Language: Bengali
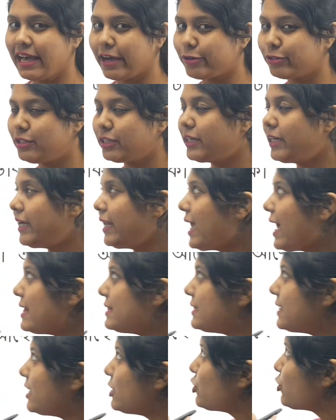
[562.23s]
দেখো থার্টি
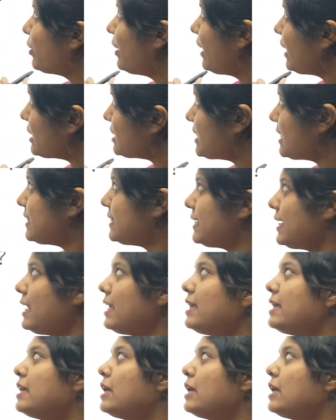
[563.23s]
আনসার চলে এসেছে